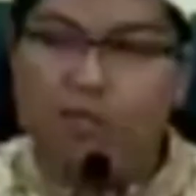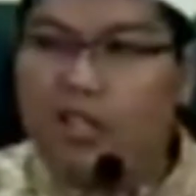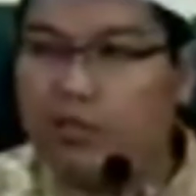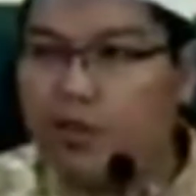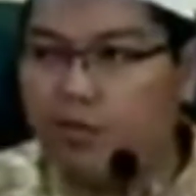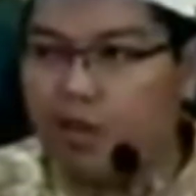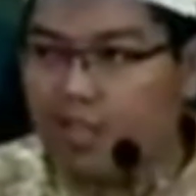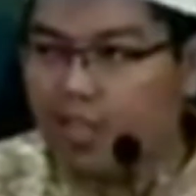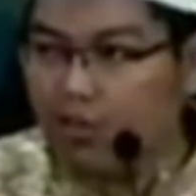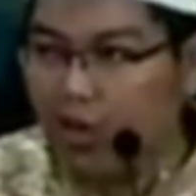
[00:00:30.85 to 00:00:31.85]
Berarti maksimal
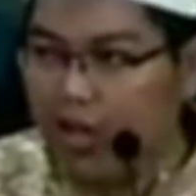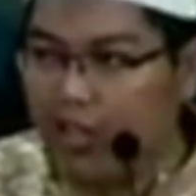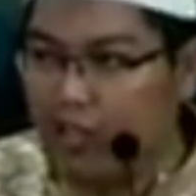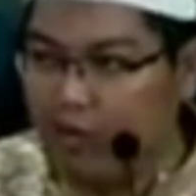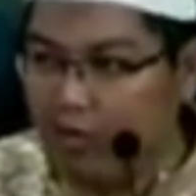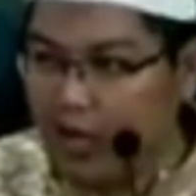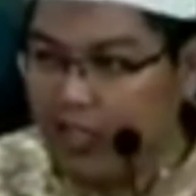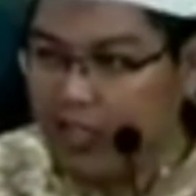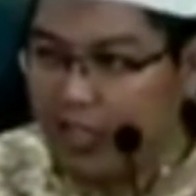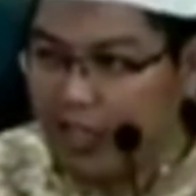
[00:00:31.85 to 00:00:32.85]
wanita itu haid
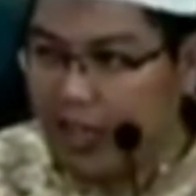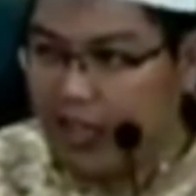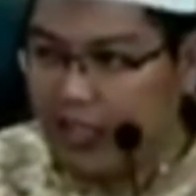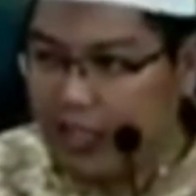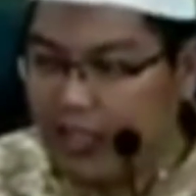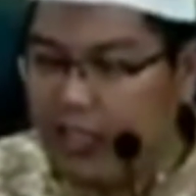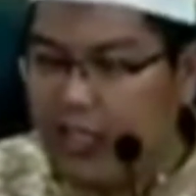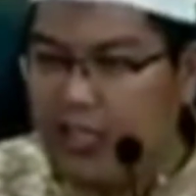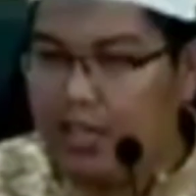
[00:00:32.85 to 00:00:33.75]
15 hari.